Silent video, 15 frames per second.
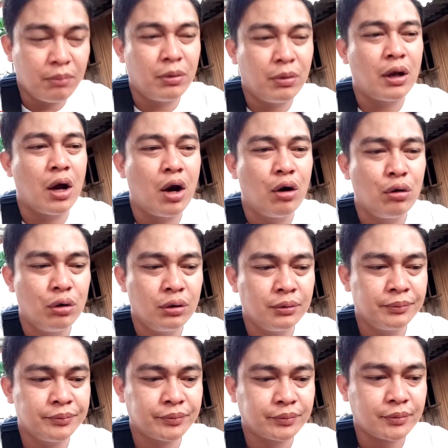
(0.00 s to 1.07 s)
beliau
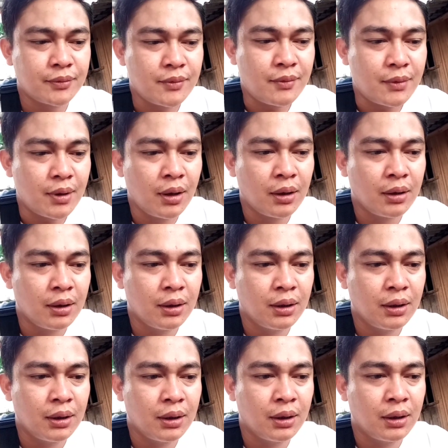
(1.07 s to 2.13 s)
e,
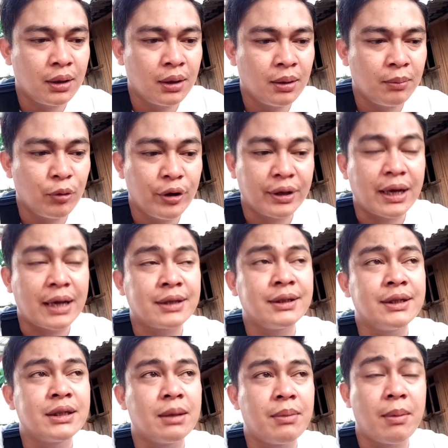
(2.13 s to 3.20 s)

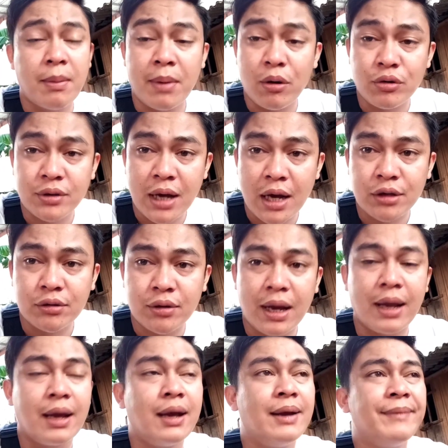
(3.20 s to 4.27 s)
Bunikasi sama Mama Ujang juga
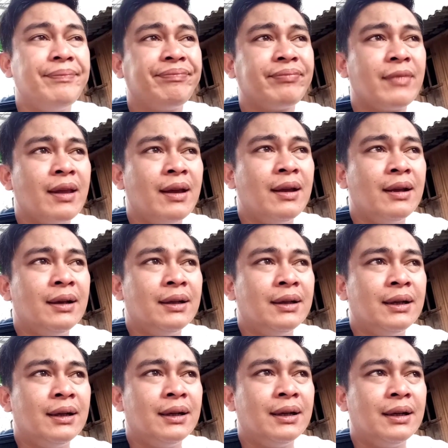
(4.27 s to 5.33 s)
ya
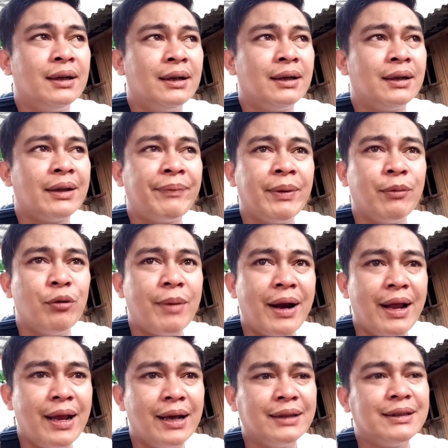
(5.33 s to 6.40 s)
Eh, tapi belum
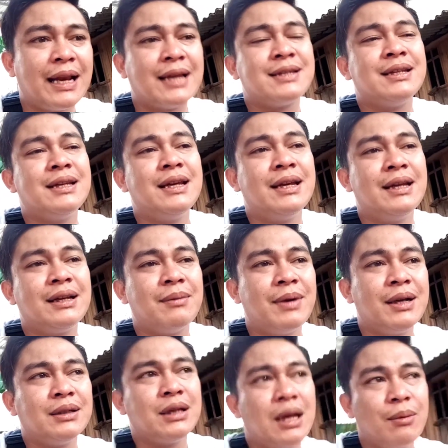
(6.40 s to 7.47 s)
ada yang ngejelasin
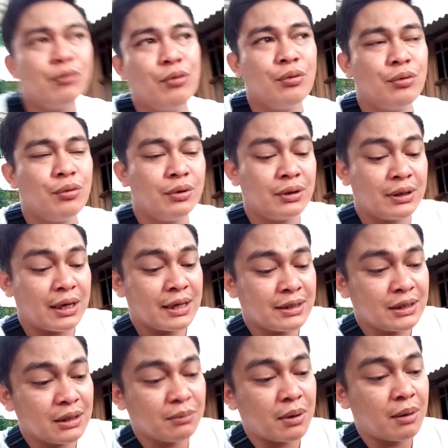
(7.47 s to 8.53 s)
kemarin saya mau jelasin
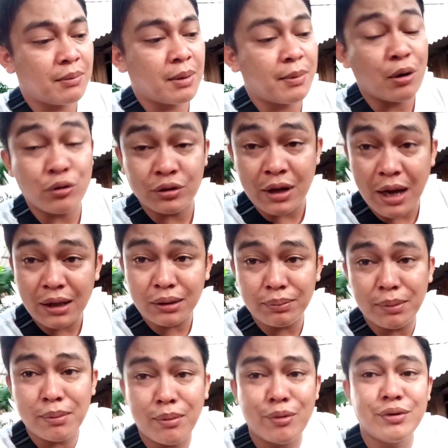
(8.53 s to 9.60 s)
sama Mama Ujang
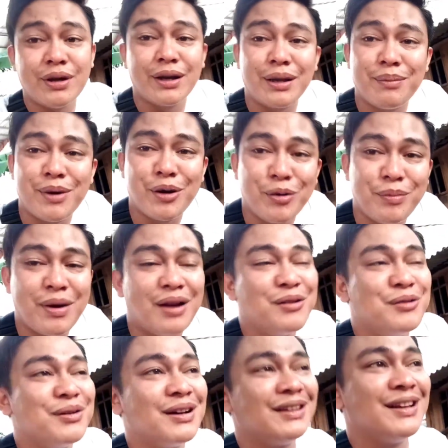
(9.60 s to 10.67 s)
tapi Mama Ujangnya
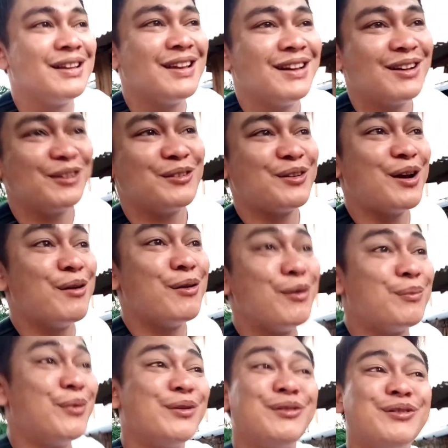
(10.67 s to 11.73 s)
malu-malu katanya gitu kan
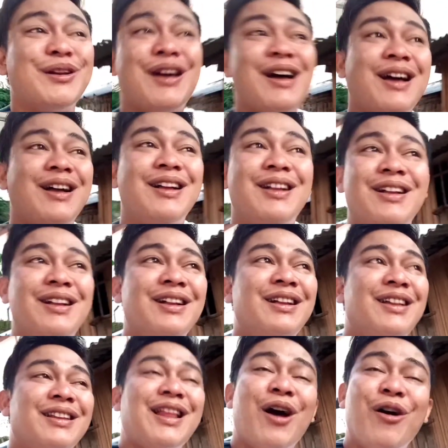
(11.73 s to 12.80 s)
walaupun sudah
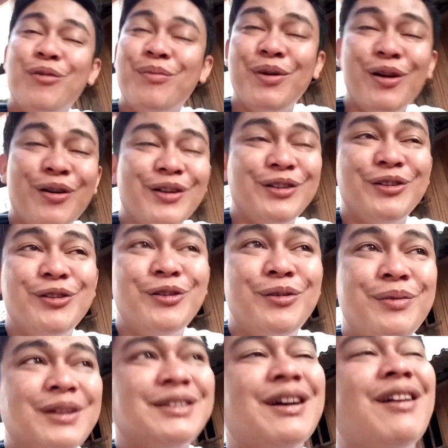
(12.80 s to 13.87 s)
tahu beliau itu
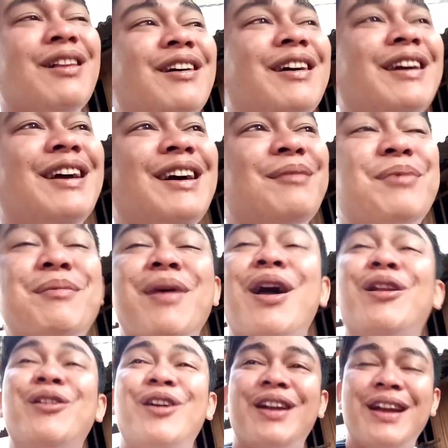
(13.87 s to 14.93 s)
masalah ya
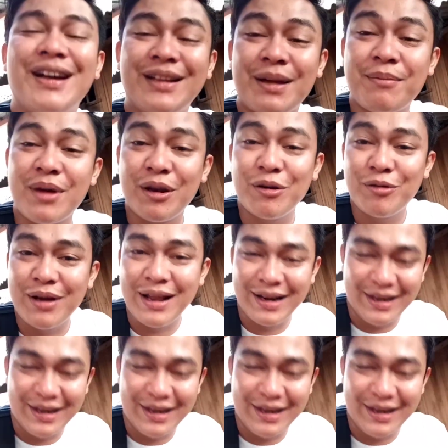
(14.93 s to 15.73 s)
pemalu orangnya maluan